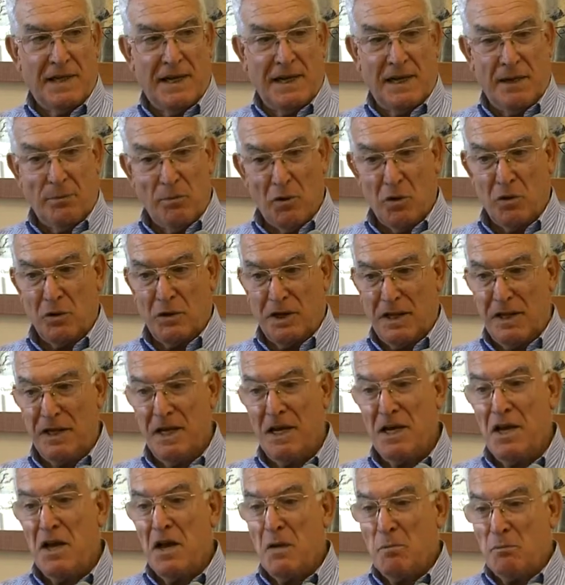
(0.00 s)
e dei limoni,
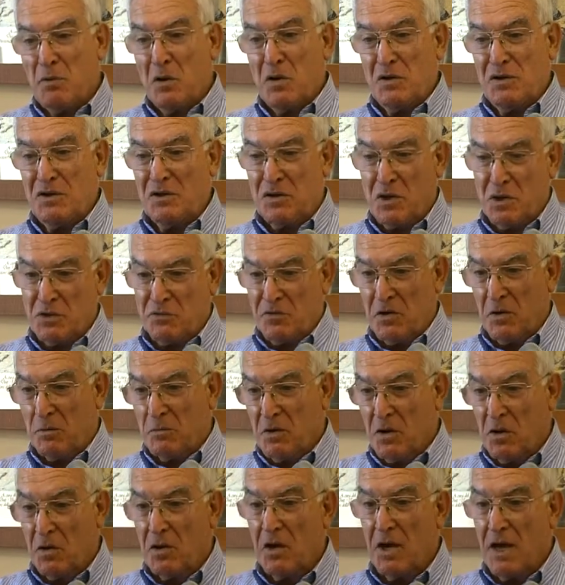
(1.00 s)
poi si
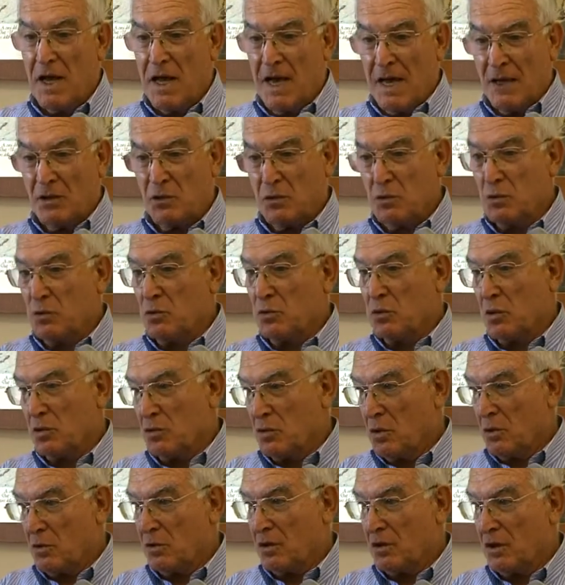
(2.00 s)
trasformò a tutto
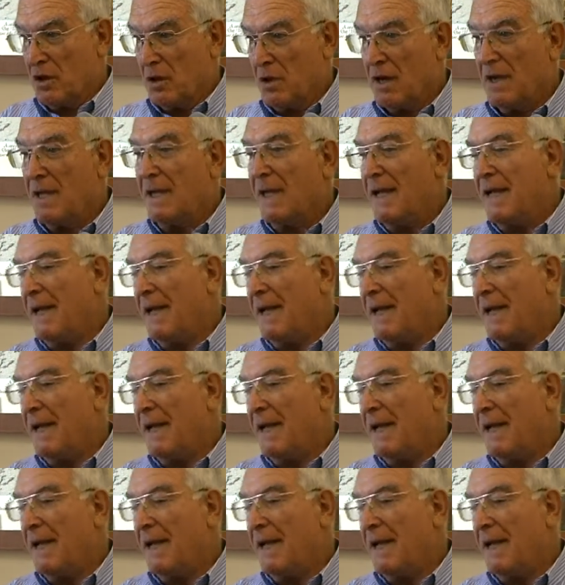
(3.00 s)
donno